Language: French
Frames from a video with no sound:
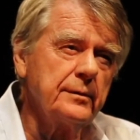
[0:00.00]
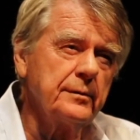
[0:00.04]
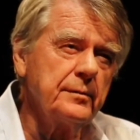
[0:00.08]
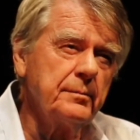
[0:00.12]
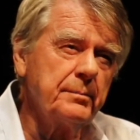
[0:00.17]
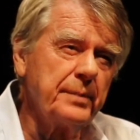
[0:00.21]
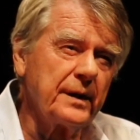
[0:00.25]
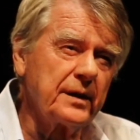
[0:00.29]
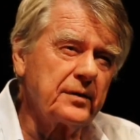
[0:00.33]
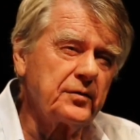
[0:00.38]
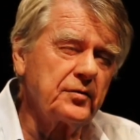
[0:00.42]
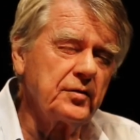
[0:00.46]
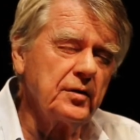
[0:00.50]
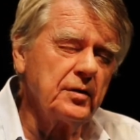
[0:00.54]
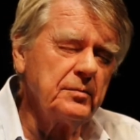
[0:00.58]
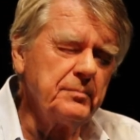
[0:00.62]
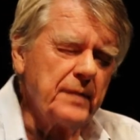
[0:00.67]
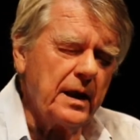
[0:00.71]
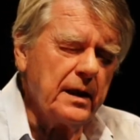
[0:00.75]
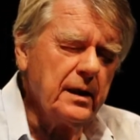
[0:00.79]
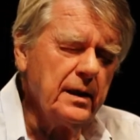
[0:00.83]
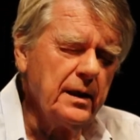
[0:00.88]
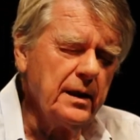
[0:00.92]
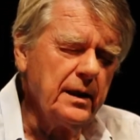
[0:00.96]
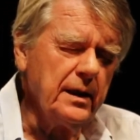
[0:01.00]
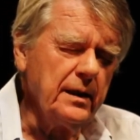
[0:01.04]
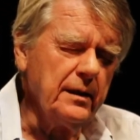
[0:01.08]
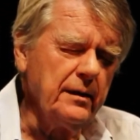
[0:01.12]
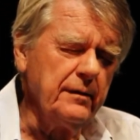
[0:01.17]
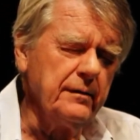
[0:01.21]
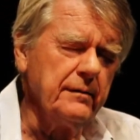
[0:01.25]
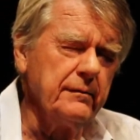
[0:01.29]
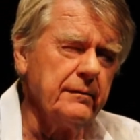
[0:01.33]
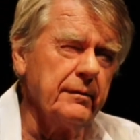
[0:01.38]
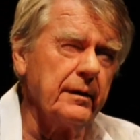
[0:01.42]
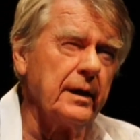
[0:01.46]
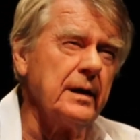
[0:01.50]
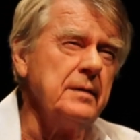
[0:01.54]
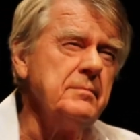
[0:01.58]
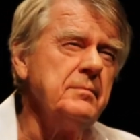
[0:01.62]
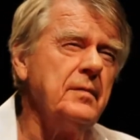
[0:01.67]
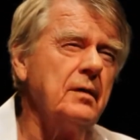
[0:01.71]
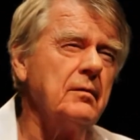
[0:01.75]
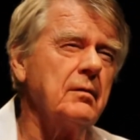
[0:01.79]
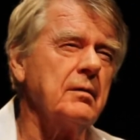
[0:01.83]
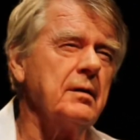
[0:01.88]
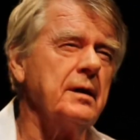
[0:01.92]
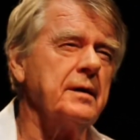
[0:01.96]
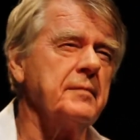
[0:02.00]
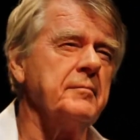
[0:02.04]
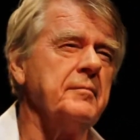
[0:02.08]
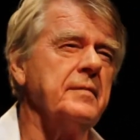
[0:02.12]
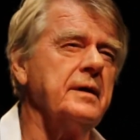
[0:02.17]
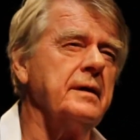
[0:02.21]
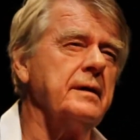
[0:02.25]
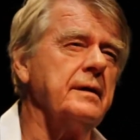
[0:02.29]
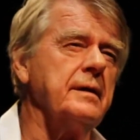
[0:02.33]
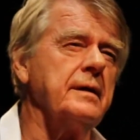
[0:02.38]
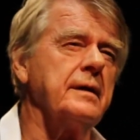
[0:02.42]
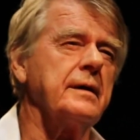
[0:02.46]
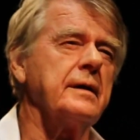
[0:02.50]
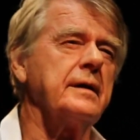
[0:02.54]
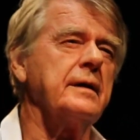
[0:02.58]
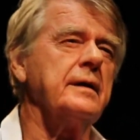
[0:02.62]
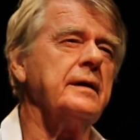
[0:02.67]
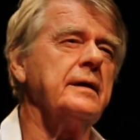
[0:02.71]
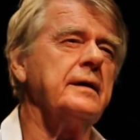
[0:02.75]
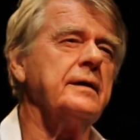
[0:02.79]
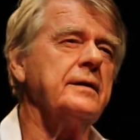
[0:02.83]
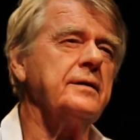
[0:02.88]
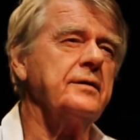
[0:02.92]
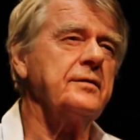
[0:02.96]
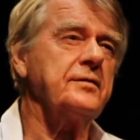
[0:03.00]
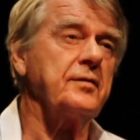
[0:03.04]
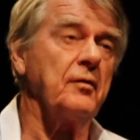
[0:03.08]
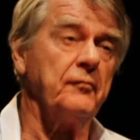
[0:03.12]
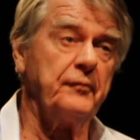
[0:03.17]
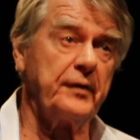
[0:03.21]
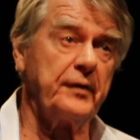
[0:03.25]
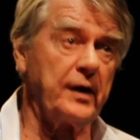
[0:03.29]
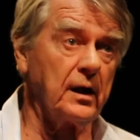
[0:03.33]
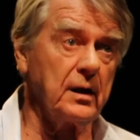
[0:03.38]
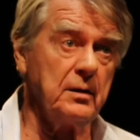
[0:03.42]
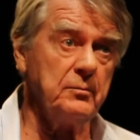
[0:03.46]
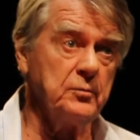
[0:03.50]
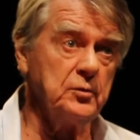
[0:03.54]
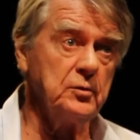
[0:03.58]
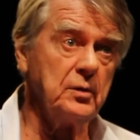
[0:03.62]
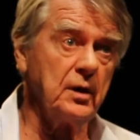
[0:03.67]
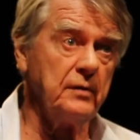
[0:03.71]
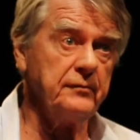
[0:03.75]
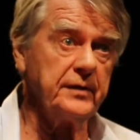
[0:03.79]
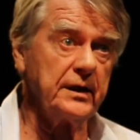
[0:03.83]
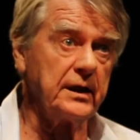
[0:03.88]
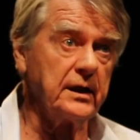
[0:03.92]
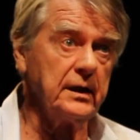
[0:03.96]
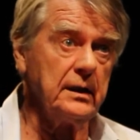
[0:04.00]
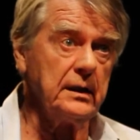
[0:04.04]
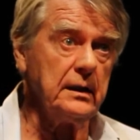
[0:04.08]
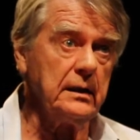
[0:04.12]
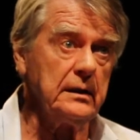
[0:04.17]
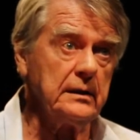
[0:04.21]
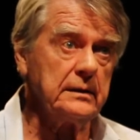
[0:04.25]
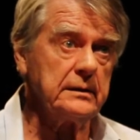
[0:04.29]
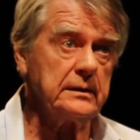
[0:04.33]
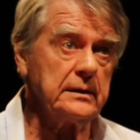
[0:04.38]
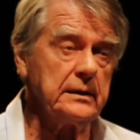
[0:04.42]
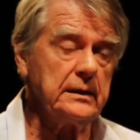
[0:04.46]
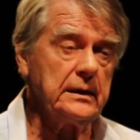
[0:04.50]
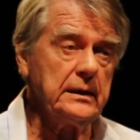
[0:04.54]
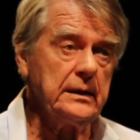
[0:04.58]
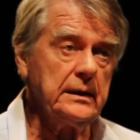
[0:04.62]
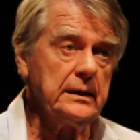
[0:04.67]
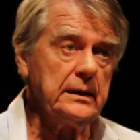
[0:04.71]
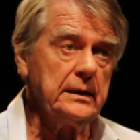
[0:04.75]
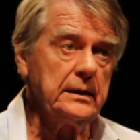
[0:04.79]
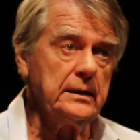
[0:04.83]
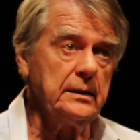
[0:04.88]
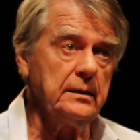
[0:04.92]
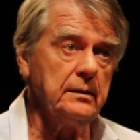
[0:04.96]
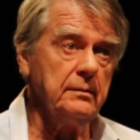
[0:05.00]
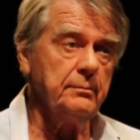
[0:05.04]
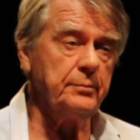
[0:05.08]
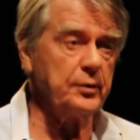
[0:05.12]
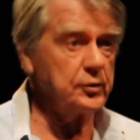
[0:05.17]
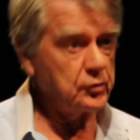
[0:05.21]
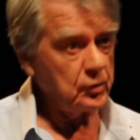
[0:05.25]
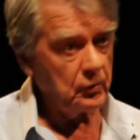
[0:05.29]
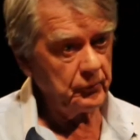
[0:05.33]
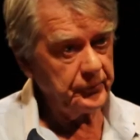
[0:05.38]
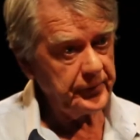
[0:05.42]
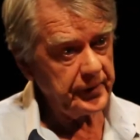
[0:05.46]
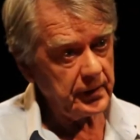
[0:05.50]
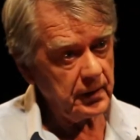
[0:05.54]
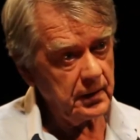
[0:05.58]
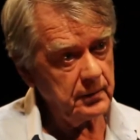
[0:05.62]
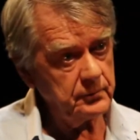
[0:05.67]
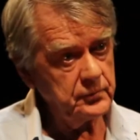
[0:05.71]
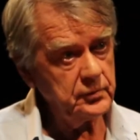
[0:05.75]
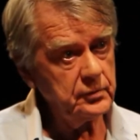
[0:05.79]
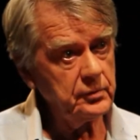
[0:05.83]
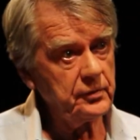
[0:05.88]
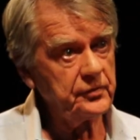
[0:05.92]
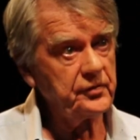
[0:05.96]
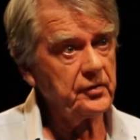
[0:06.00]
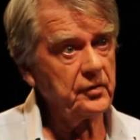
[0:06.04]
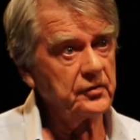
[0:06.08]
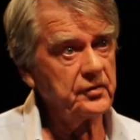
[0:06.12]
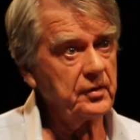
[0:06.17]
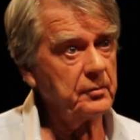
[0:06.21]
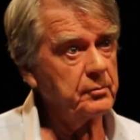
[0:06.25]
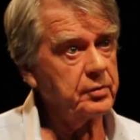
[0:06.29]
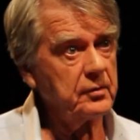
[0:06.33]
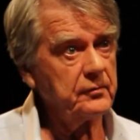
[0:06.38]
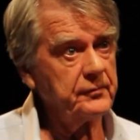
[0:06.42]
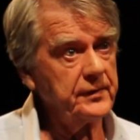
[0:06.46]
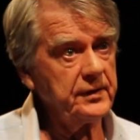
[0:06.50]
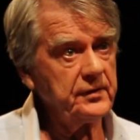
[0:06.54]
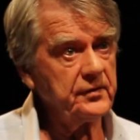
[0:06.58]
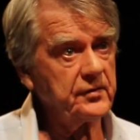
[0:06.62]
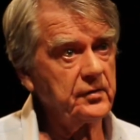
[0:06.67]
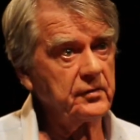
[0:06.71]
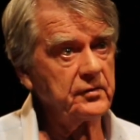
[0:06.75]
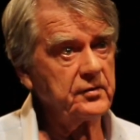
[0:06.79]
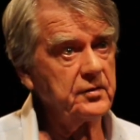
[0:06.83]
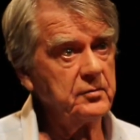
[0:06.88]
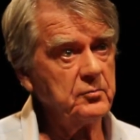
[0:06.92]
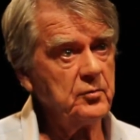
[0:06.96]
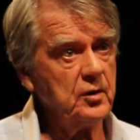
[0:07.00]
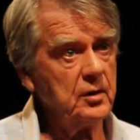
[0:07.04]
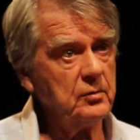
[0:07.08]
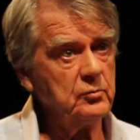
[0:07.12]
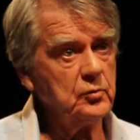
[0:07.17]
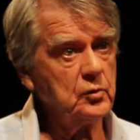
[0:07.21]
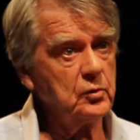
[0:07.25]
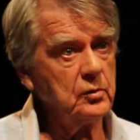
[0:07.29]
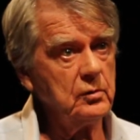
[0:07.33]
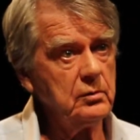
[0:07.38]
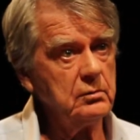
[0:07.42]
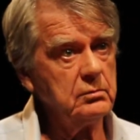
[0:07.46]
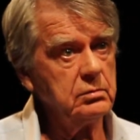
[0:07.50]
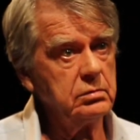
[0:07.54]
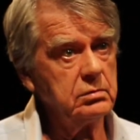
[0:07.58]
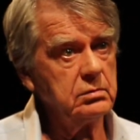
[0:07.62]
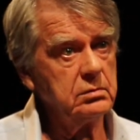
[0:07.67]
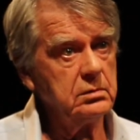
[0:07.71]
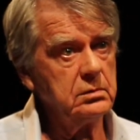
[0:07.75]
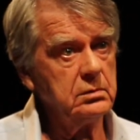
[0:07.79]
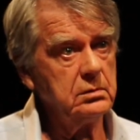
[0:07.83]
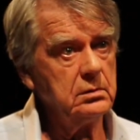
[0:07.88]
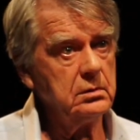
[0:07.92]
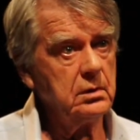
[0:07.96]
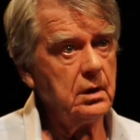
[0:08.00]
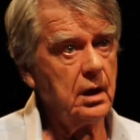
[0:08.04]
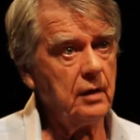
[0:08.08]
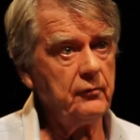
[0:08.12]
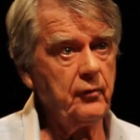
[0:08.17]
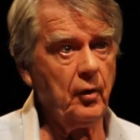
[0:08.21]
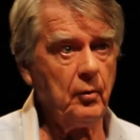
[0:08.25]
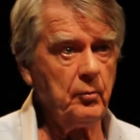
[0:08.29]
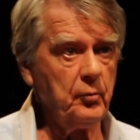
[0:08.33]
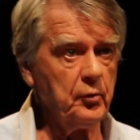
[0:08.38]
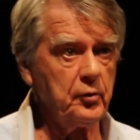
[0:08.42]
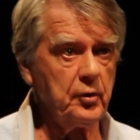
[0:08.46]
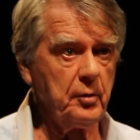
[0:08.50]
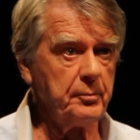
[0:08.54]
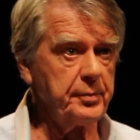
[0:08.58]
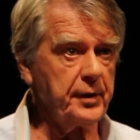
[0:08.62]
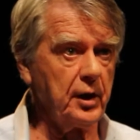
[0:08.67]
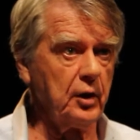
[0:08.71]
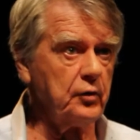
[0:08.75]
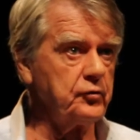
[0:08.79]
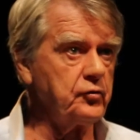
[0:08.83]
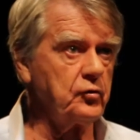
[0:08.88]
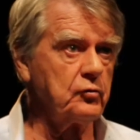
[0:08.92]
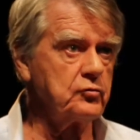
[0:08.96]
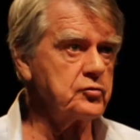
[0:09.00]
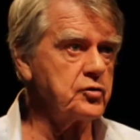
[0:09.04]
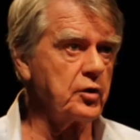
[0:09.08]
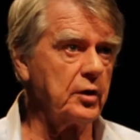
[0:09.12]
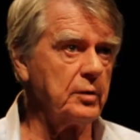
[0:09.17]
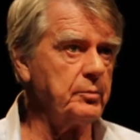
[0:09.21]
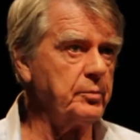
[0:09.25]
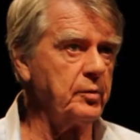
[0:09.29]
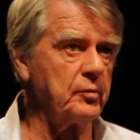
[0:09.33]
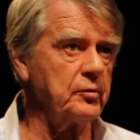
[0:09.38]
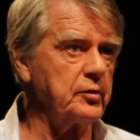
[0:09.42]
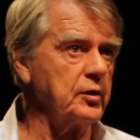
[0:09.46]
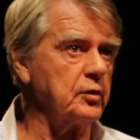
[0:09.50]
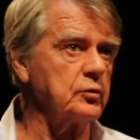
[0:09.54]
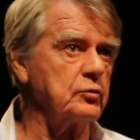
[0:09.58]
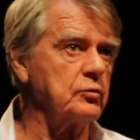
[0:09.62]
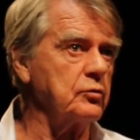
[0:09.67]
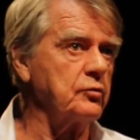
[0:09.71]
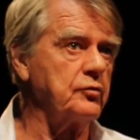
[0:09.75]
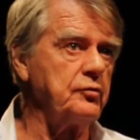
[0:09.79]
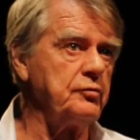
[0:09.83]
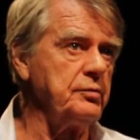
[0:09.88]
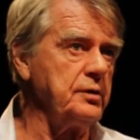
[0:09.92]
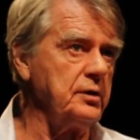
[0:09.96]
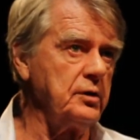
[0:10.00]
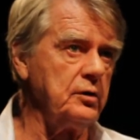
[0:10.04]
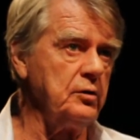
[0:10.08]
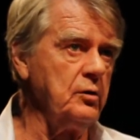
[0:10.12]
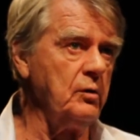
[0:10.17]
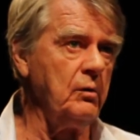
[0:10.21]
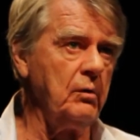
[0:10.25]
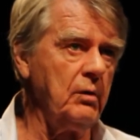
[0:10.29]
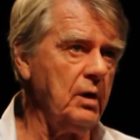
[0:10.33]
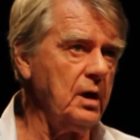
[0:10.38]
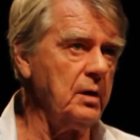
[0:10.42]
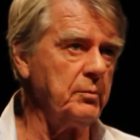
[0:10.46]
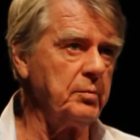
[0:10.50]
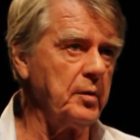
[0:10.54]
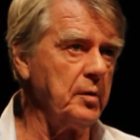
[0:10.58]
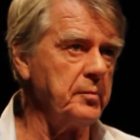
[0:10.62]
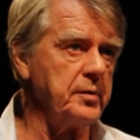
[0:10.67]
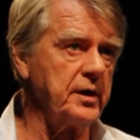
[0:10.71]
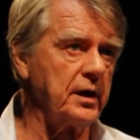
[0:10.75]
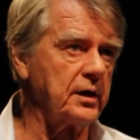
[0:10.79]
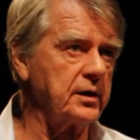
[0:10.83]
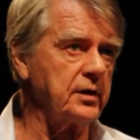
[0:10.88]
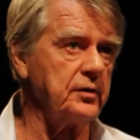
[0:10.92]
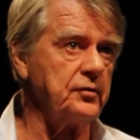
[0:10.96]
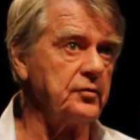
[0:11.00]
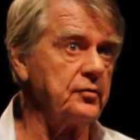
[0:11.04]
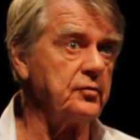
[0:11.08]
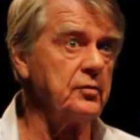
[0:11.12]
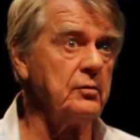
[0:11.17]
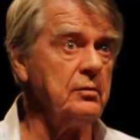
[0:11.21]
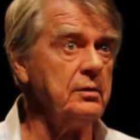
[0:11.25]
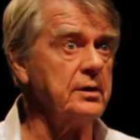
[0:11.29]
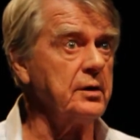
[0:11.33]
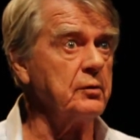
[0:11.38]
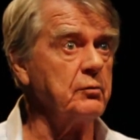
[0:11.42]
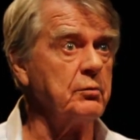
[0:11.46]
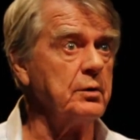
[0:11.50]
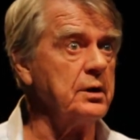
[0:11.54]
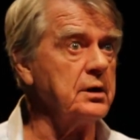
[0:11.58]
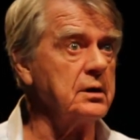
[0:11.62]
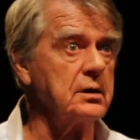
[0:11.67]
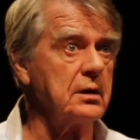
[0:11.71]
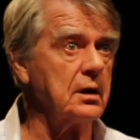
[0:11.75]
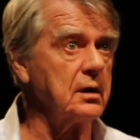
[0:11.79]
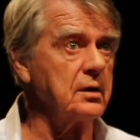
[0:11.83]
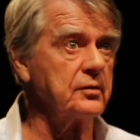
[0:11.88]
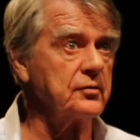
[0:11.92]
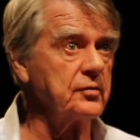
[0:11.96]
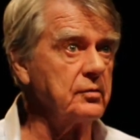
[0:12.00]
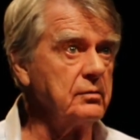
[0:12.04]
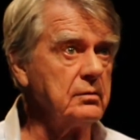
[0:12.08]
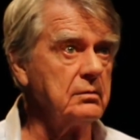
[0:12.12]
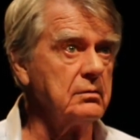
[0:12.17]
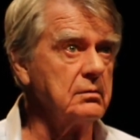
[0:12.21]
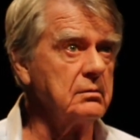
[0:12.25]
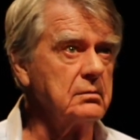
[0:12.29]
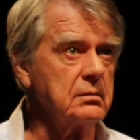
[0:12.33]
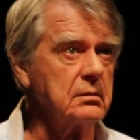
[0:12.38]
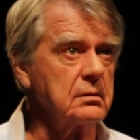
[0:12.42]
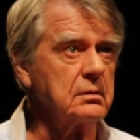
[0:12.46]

une personne, mais vraiment l'aimer, sans faire l'amour avec elle Peut-on faire l'amour sans éprouver de sentiments amoureux Avant mon opération, je répondais tout de suite non à la première question et oui à la seconde.